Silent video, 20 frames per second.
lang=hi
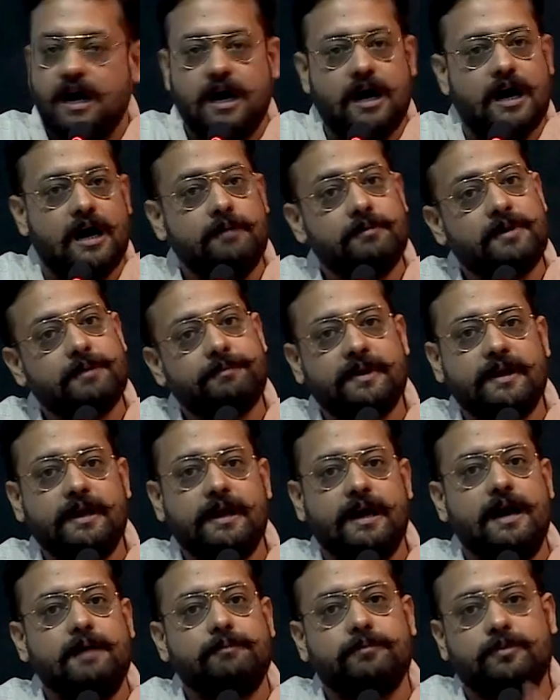हम अपने
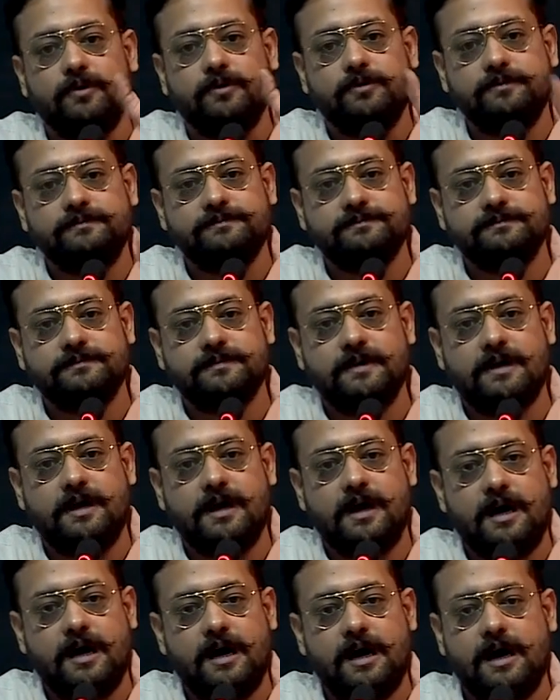आप को
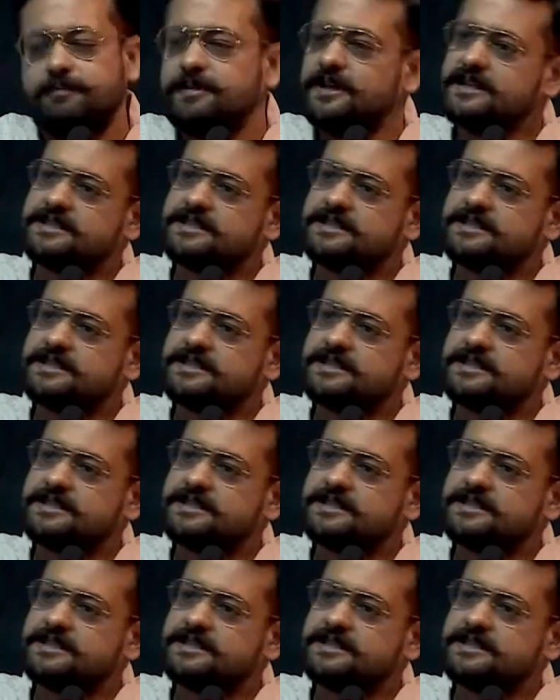अपने